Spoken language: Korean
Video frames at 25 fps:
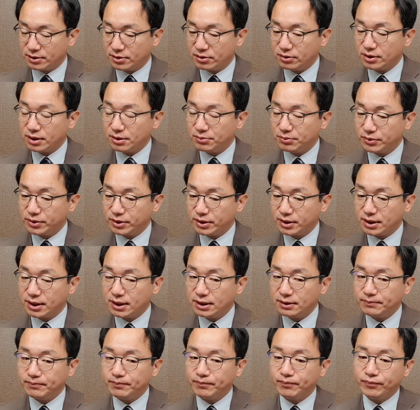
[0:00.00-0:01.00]
그러다
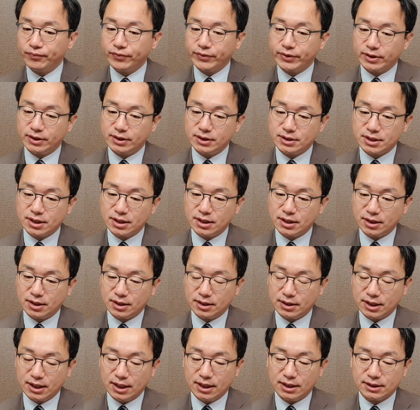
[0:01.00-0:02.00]
보니까
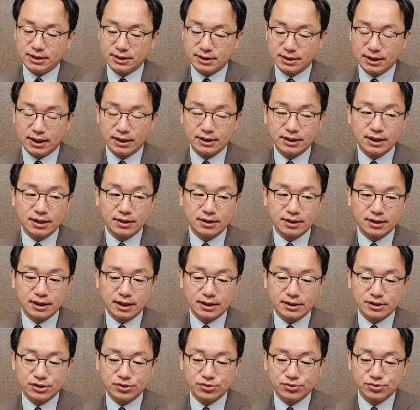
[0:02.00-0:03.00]
이제 야 안 되겠다
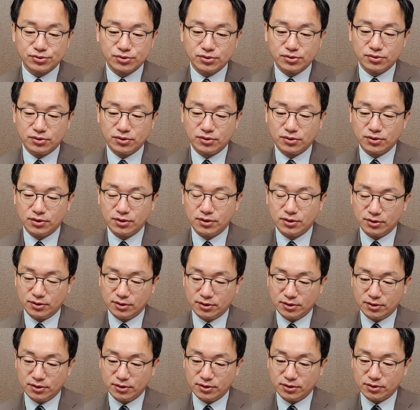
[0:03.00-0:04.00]
다 치우고
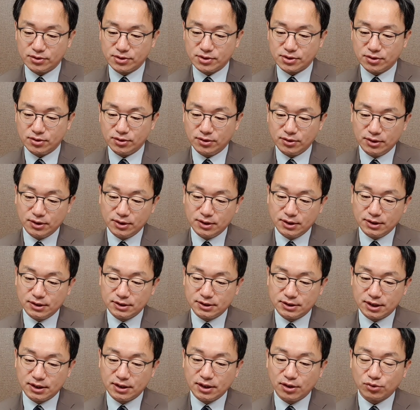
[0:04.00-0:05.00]
어, 여기서
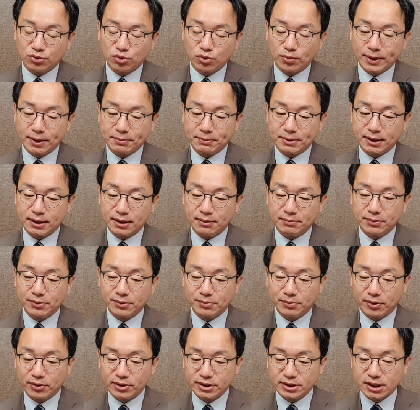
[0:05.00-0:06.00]
제대로 도박판
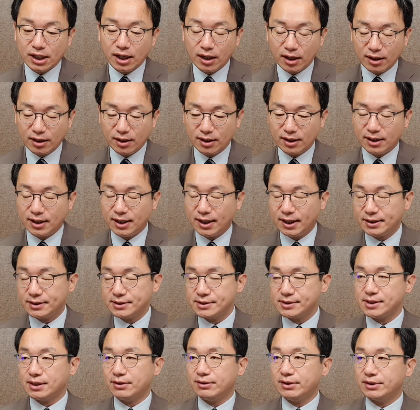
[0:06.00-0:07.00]
한번 버리자
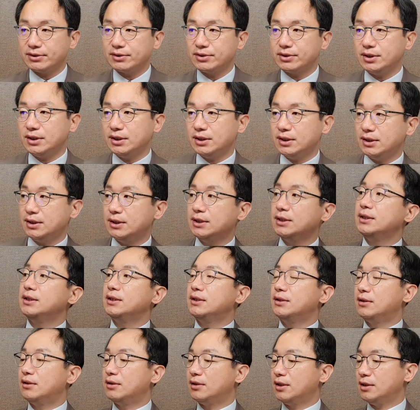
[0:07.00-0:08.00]
하는 상황들이
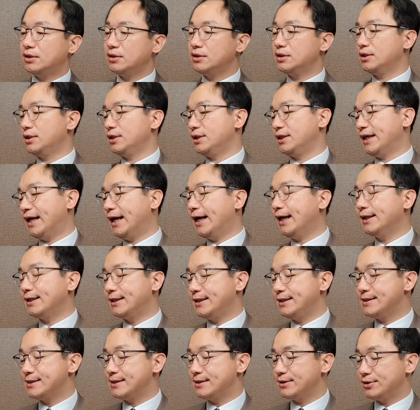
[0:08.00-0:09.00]
레디,
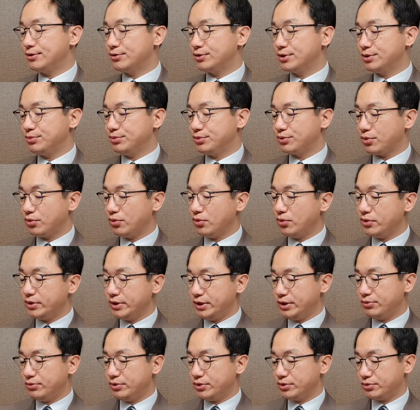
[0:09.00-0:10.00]
레디 중심으로
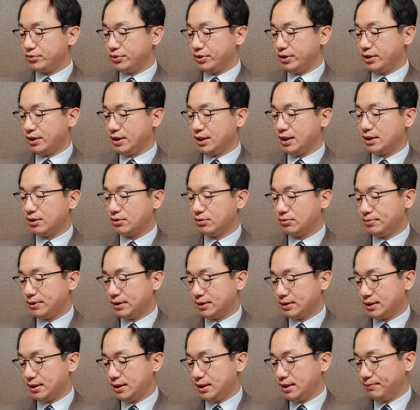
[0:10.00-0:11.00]
이루어지고 있다라고
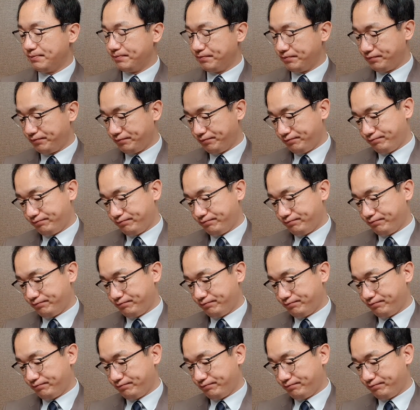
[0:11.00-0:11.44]
밖에